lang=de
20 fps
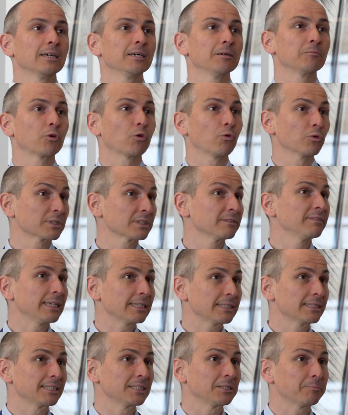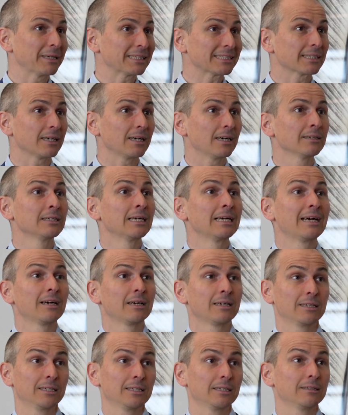ähm, großen Werte sich besser
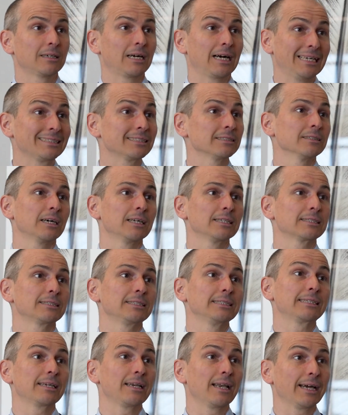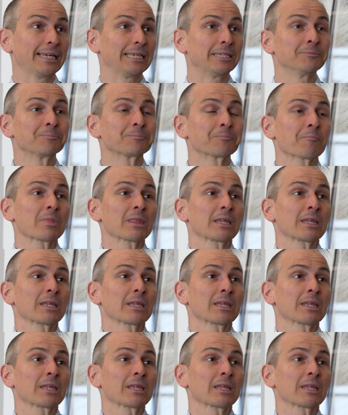äh, halten als die kleinen.